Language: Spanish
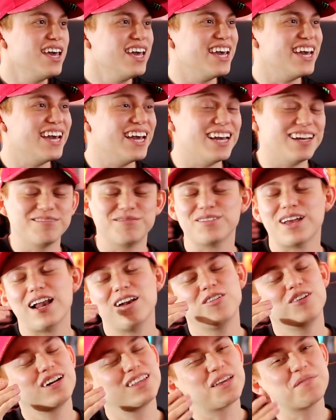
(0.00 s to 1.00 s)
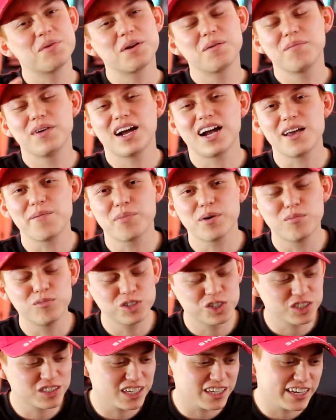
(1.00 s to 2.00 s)
Eh, eh, algo que también me hypeó
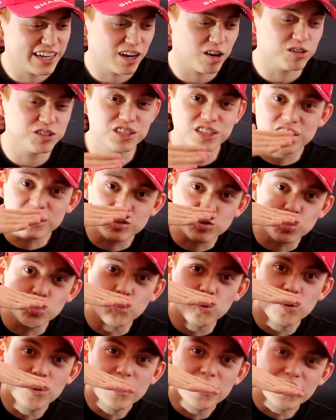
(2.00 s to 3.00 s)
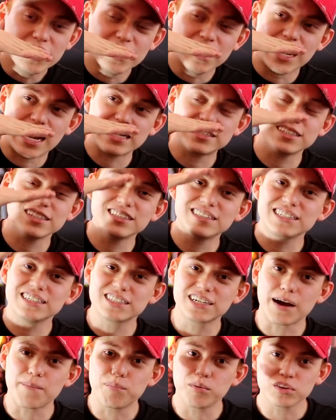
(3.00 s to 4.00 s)
mucho es que dijeron, si tú eh, haces
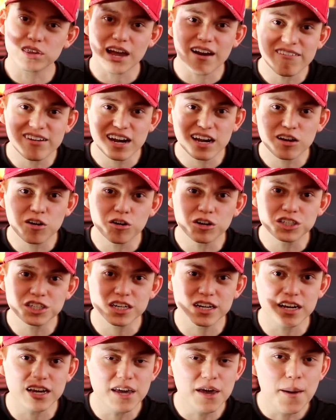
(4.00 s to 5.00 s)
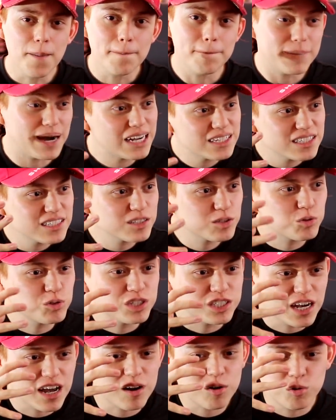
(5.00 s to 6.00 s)
descapotable el coche, vas a
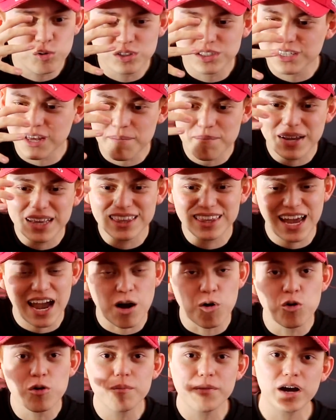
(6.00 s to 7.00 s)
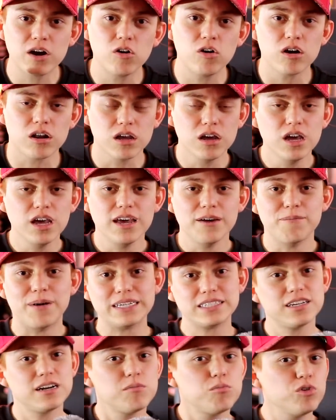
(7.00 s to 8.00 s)
escuchar justamente aún mejor. Va
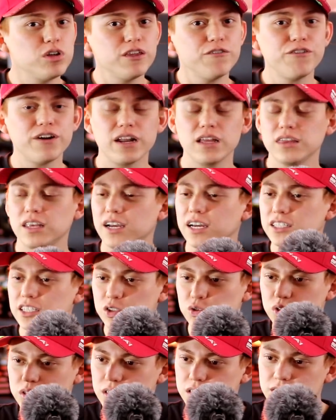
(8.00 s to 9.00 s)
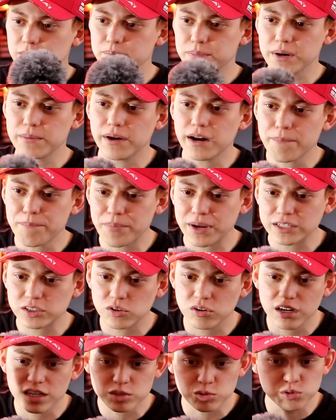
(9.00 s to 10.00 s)
a ser muy diferente que si tú estás en primera
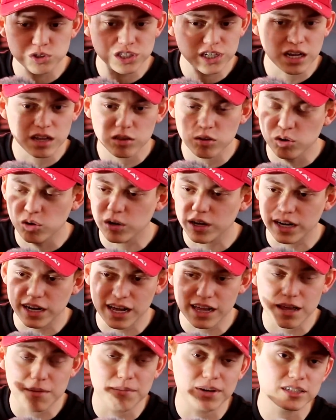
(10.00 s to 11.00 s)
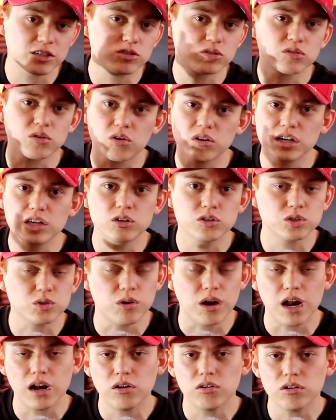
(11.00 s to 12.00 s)
persona escuchando eh, nada más los tronidos
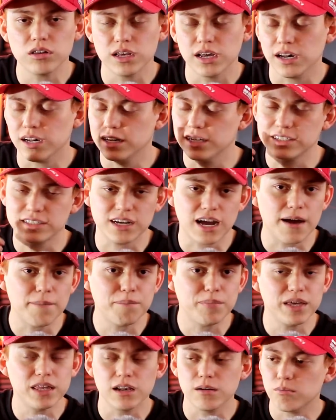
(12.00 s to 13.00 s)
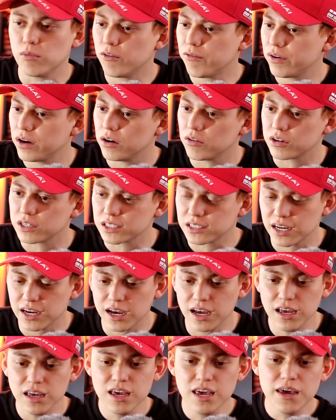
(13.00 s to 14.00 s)
o algo del escape, del mofle, lo que
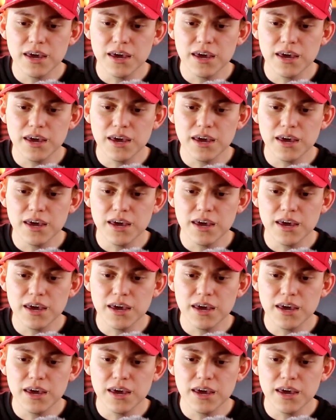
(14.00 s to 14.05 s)
sea,